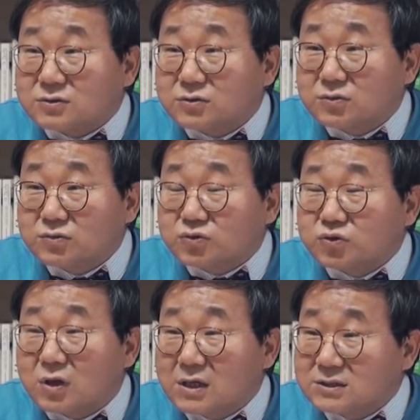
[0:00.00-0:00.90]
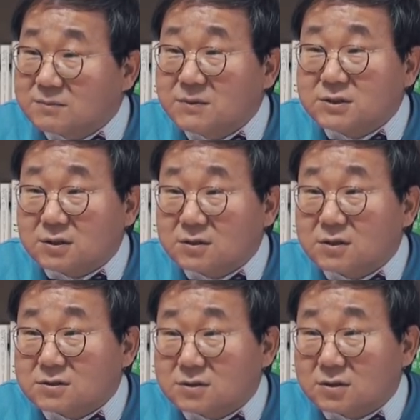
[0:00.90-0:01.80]
아주 중요한 심리적
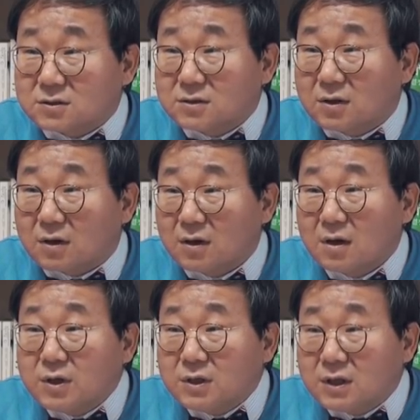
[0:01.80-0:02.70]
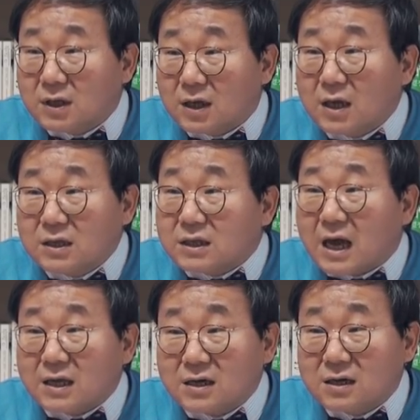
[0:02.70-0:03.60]
특성은요. 본인이
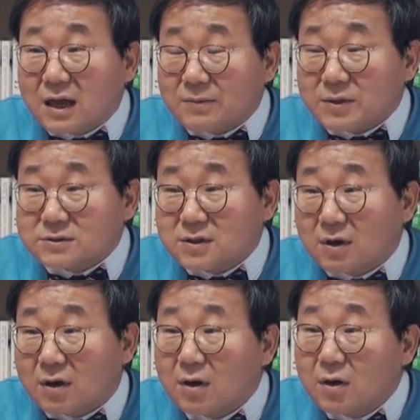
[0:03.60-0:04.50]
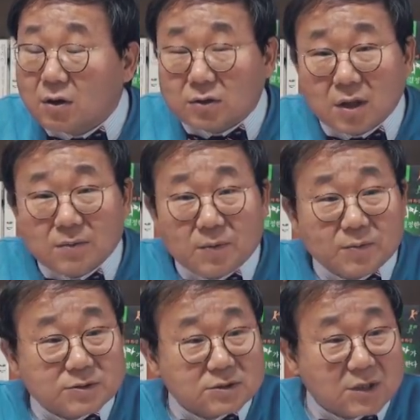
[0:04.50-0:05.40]
이야기를 하면서 어떻게
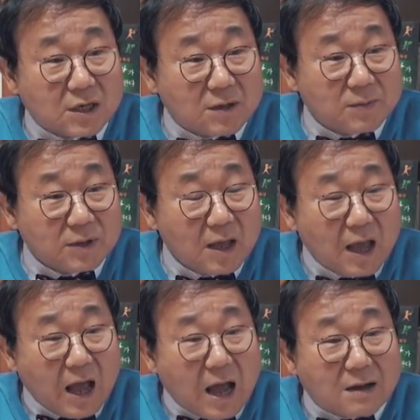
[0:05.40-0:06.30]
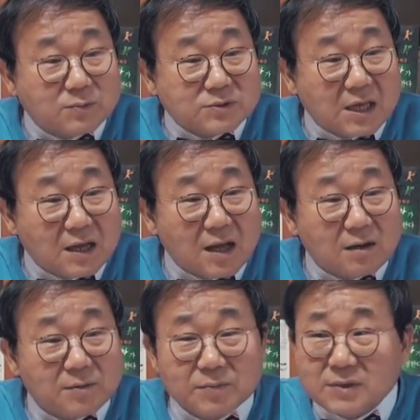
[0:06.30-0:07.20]
보면 저 사람은 아무
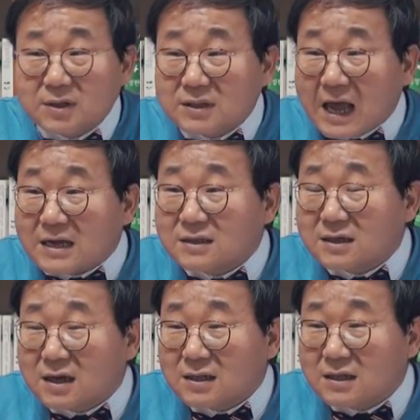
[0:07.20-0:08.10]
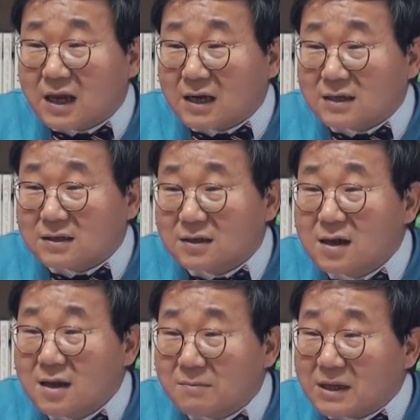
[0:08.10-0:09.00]
생각 없는 당연한
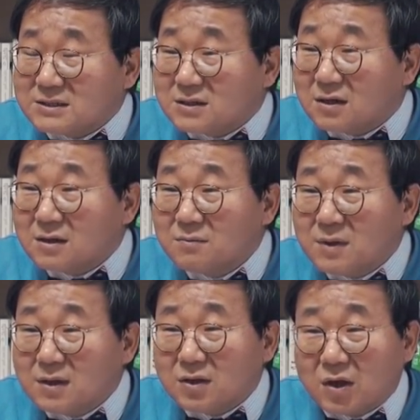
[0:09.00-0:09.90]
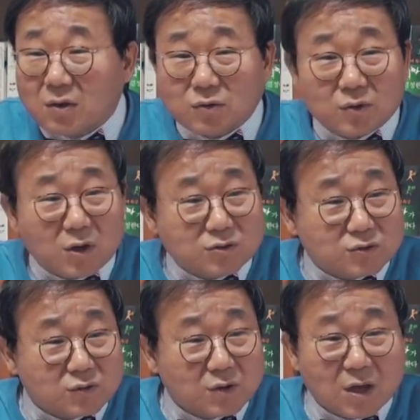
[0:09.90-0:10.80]
이야기를 마치 의미 있게 어떻게
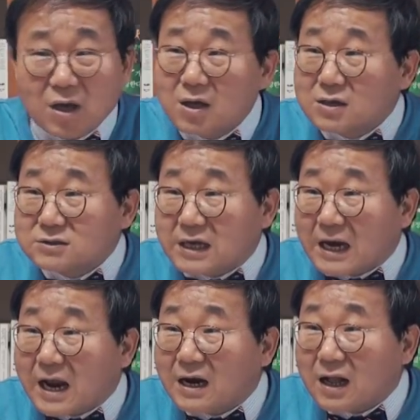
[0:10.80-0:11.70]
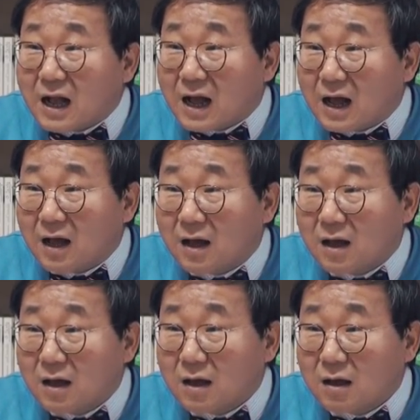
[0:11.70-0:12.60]
저렇게 잘할까
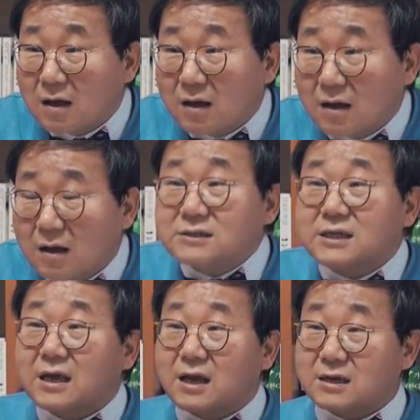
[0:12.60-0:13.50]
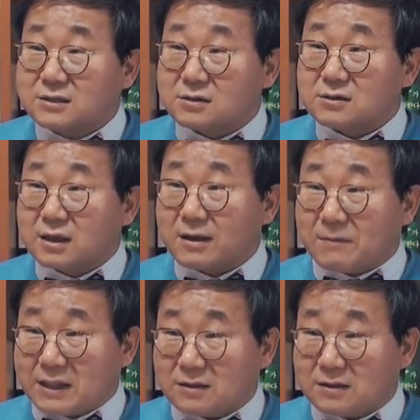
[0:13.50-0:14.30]
음. 라는 생각이 들게